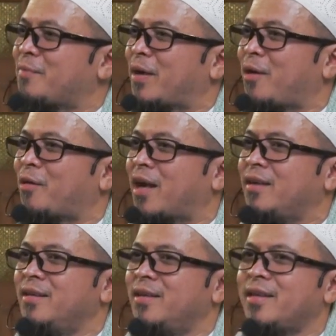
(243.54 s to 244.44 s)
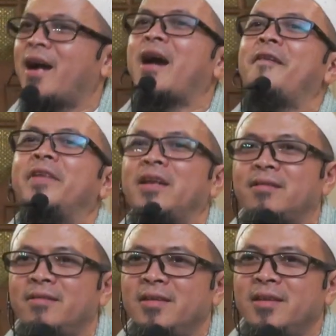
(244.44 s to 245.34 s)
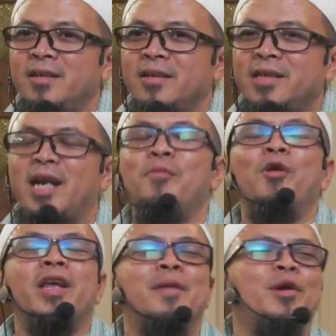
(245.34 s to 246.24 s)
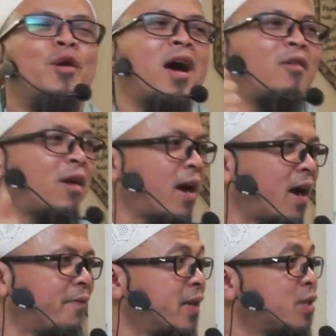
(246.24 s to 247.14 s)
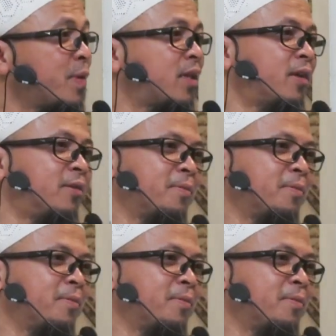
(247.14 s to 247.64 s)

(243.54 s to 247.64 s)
kepada orang yang kafir itu. Tidak boleh mendoakan orang kafir seperti